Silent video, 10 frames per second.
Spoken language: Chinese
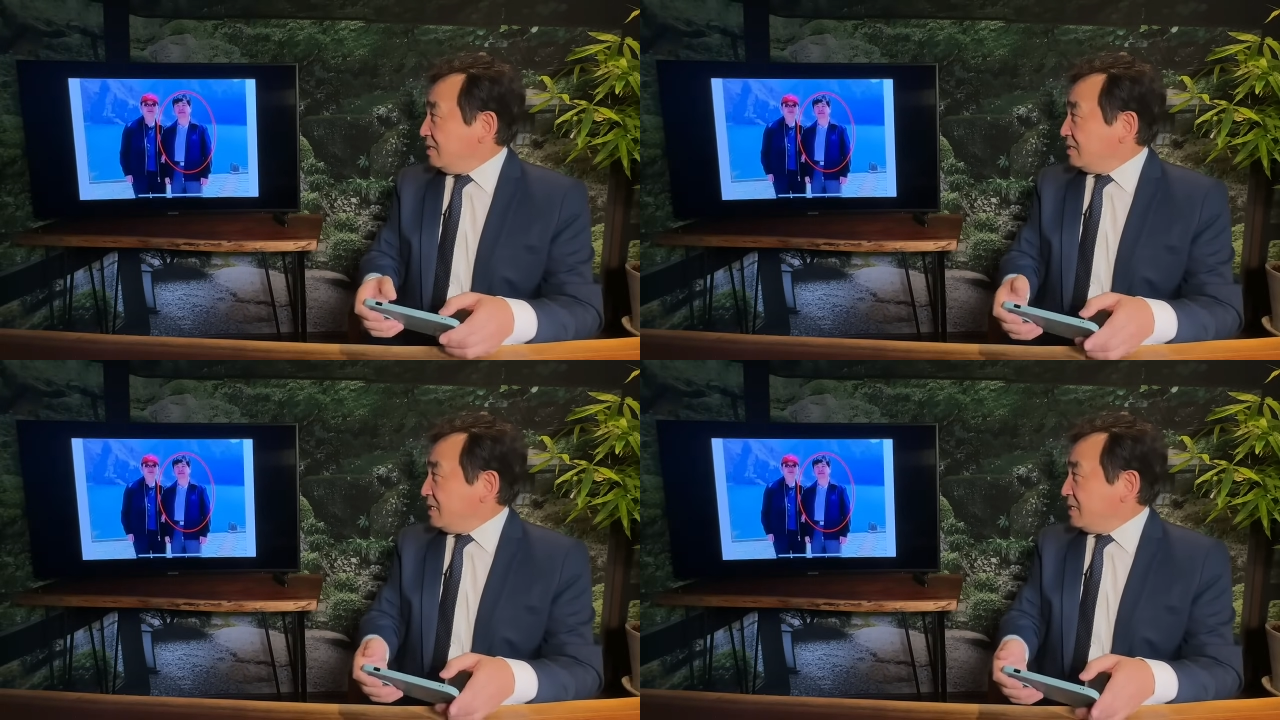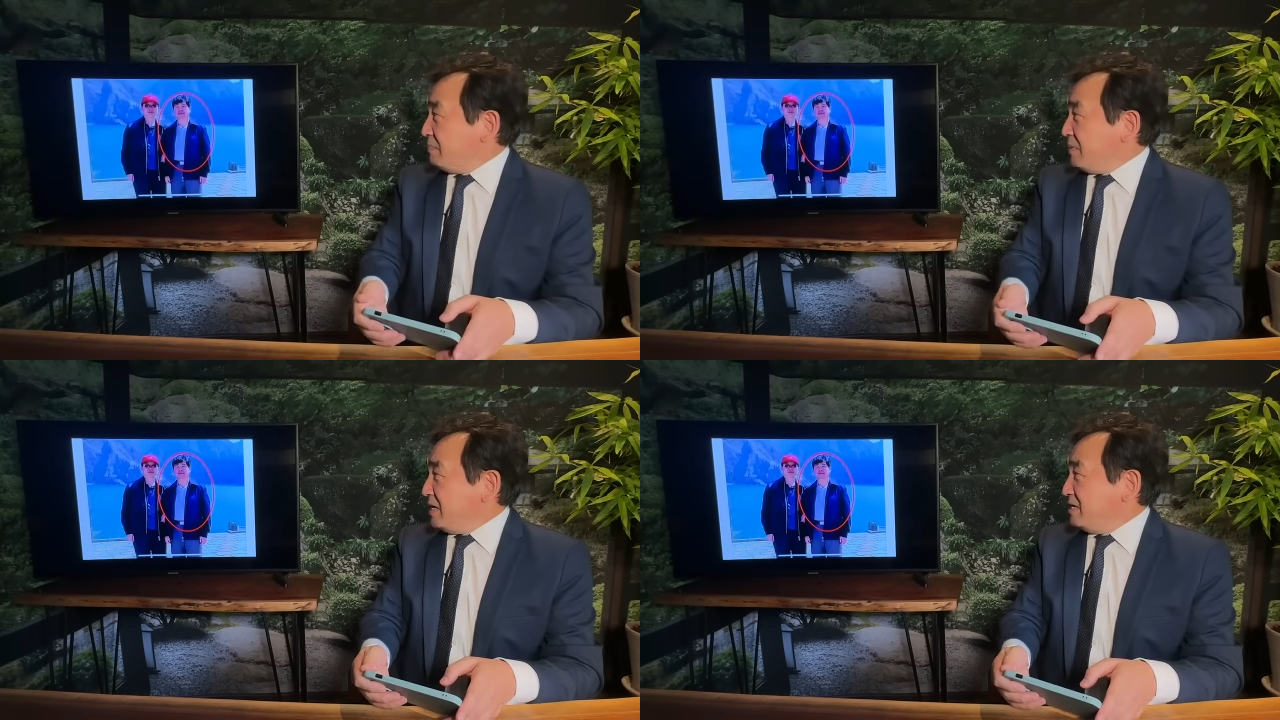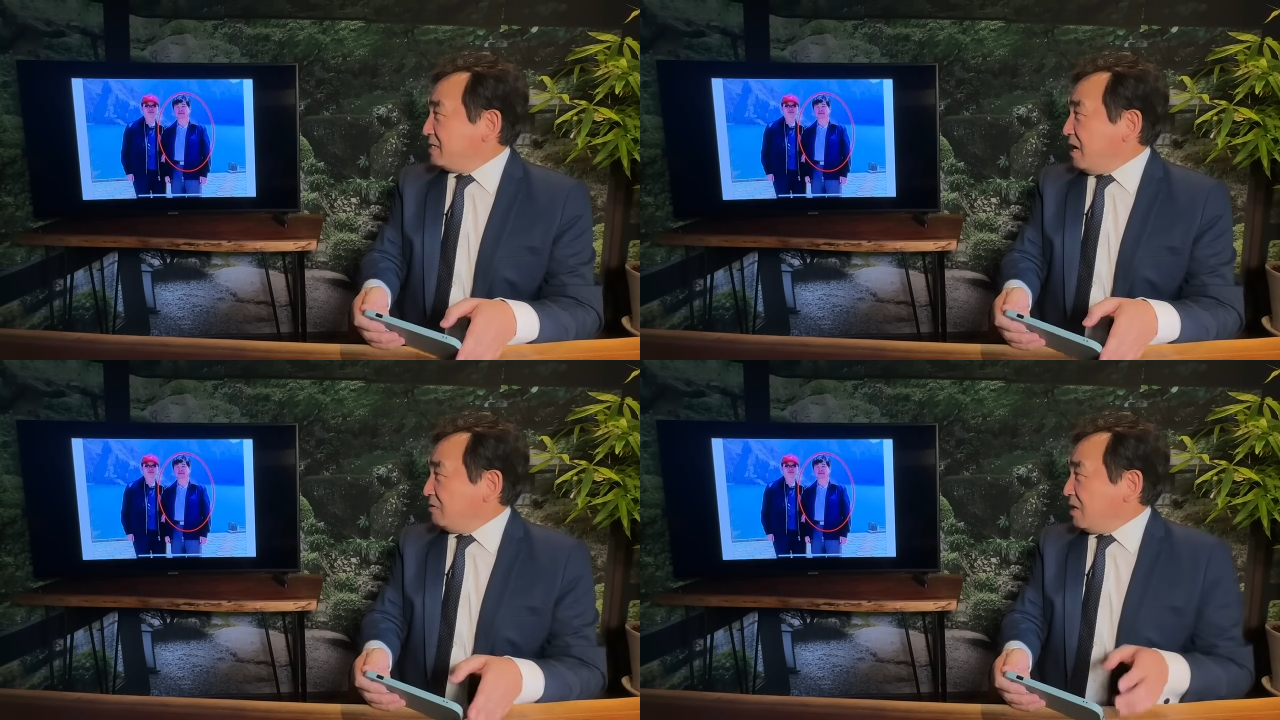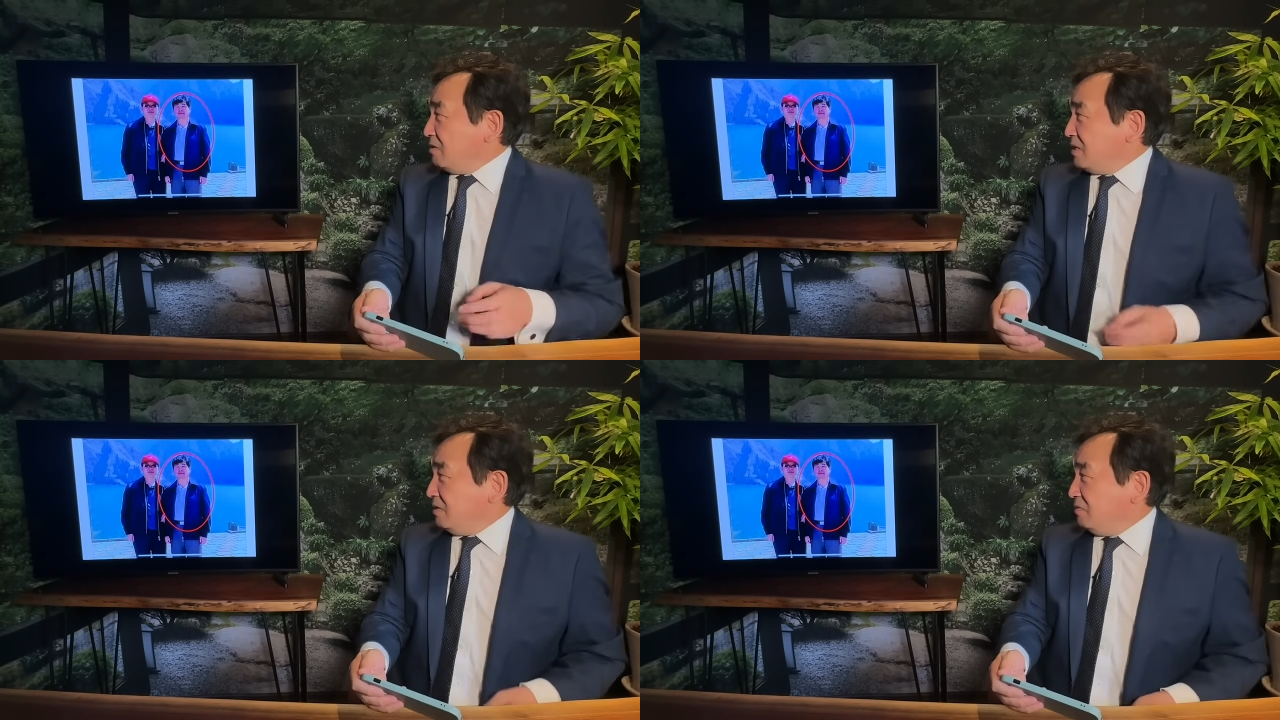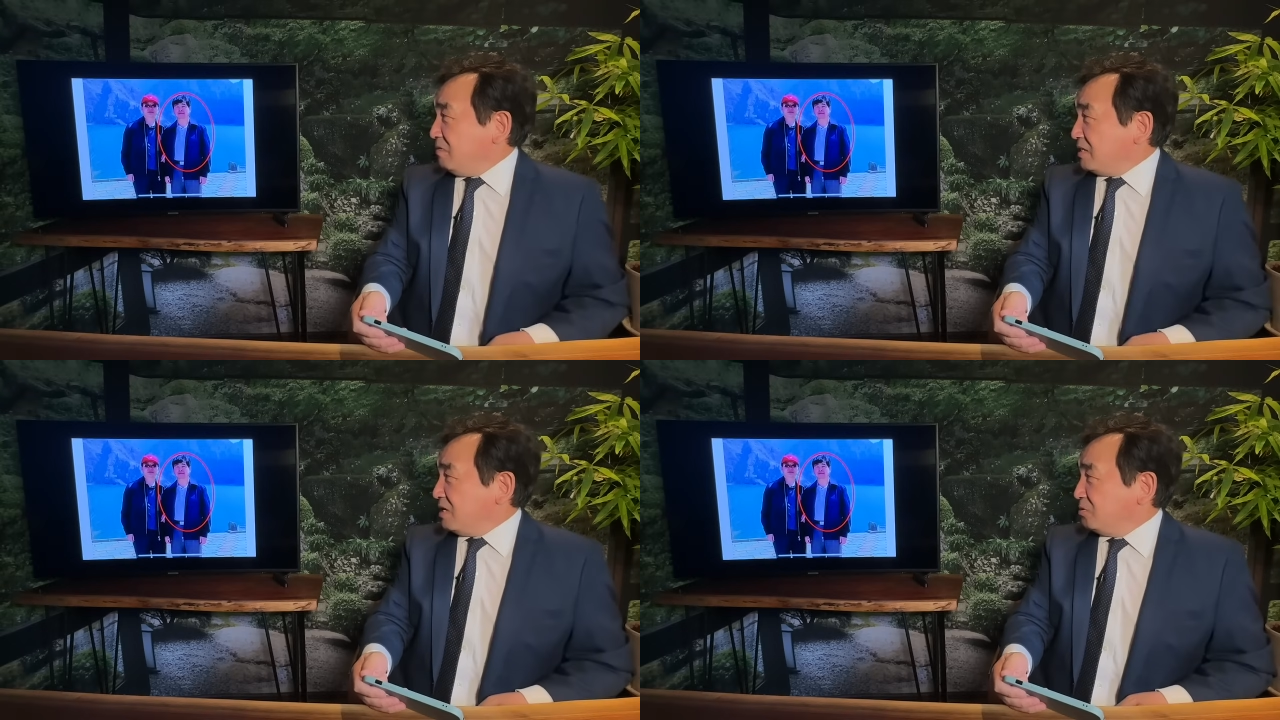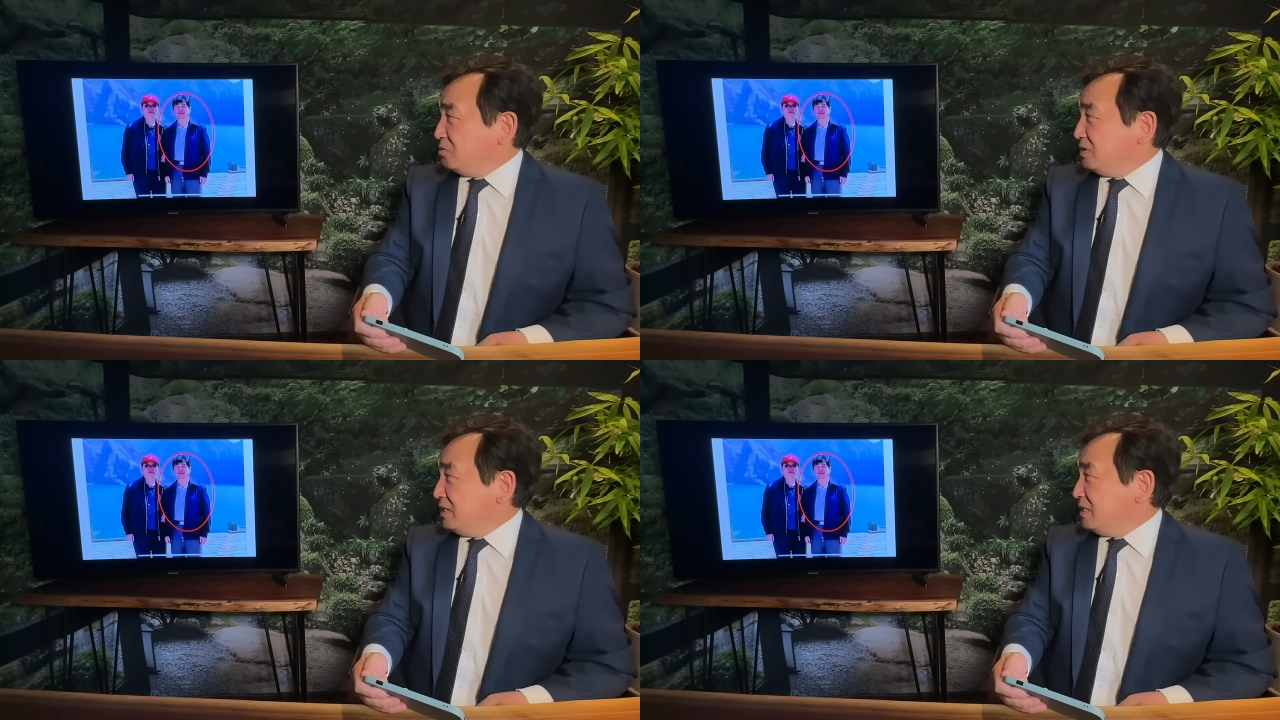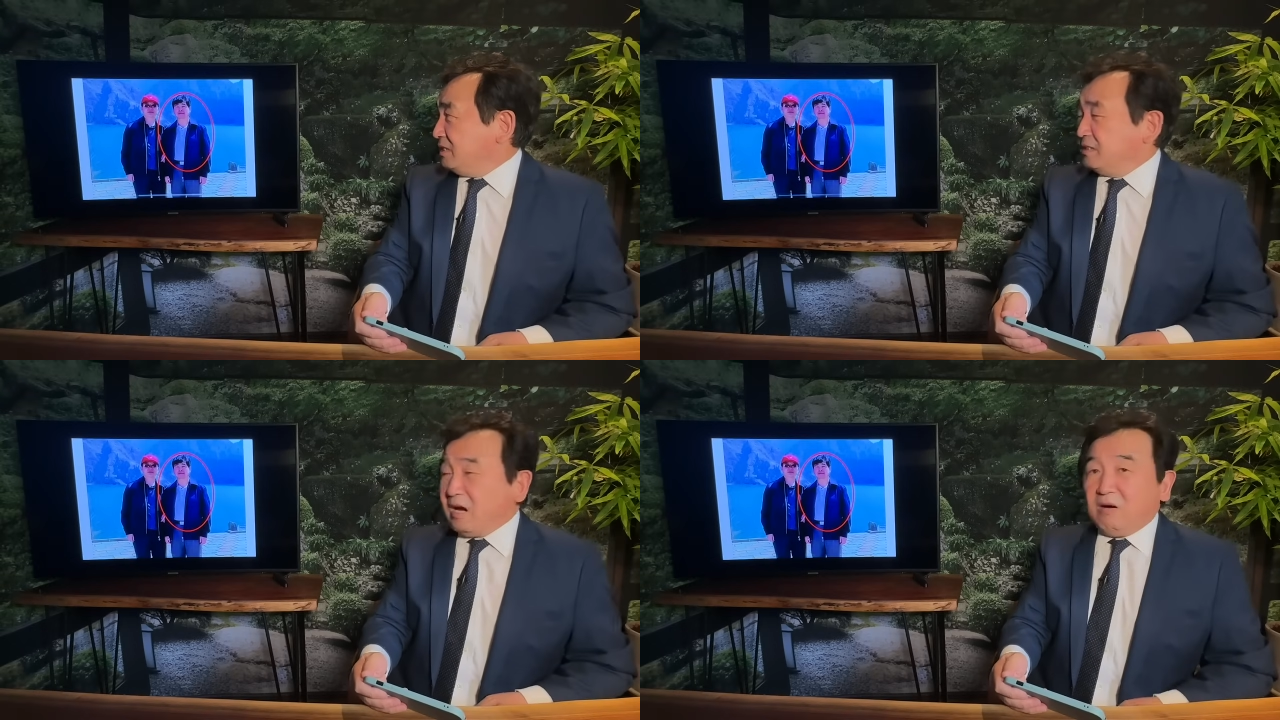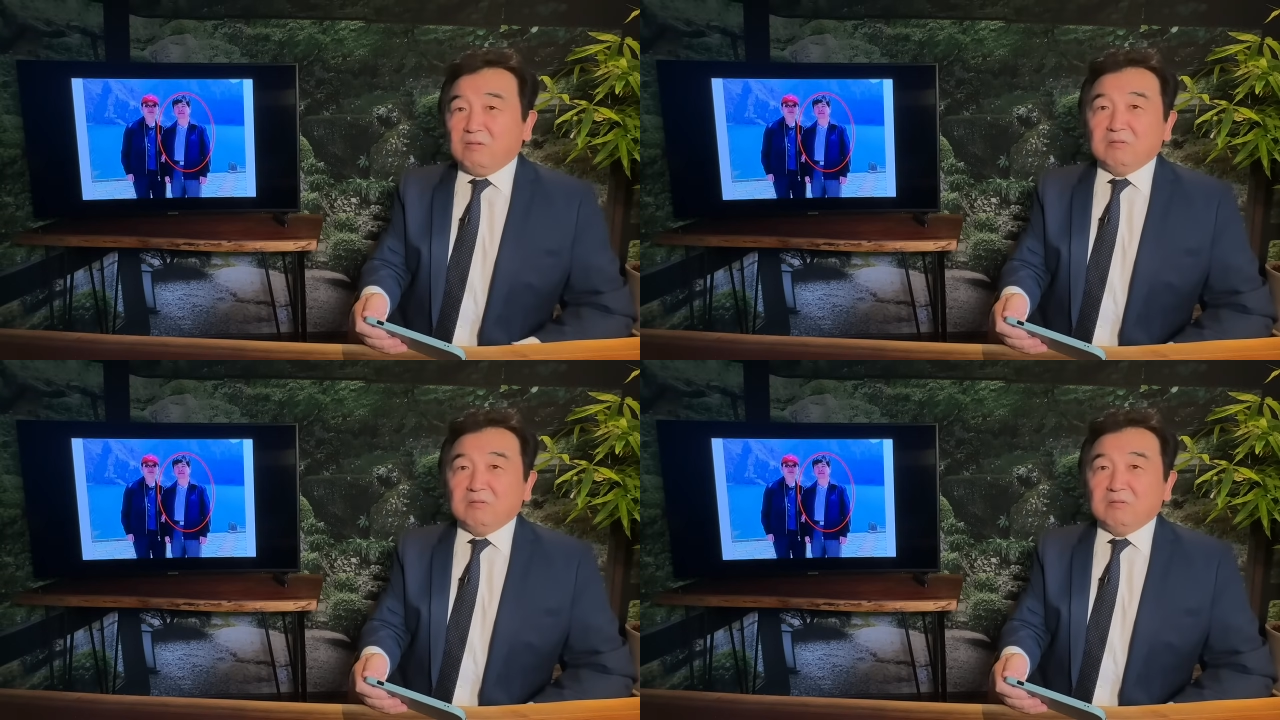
这是被人找到的王少军的近照，